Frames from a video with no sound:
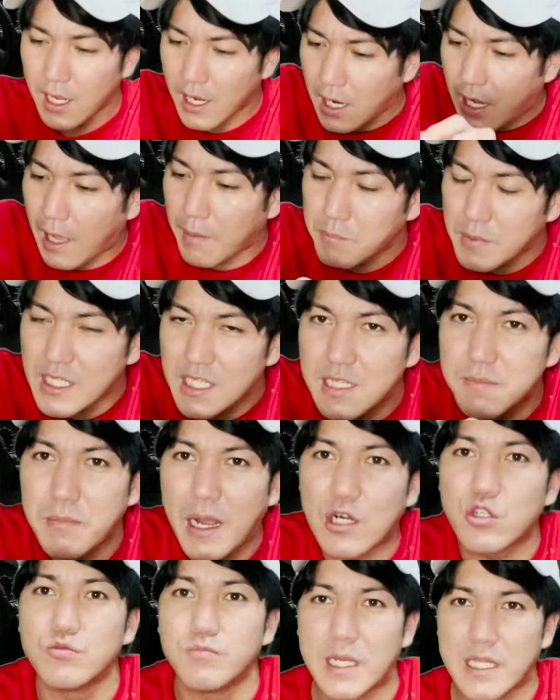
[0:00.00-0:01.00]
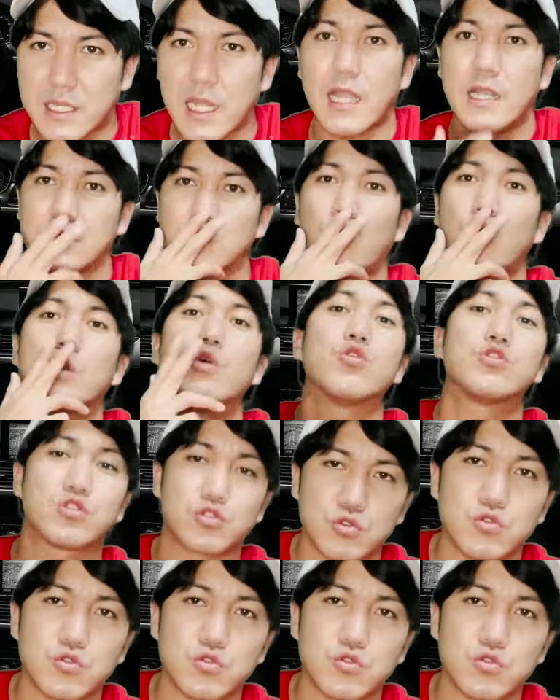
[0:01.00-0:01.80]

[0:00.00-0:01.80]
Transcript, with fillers: 紙に丸めて、それを吸う。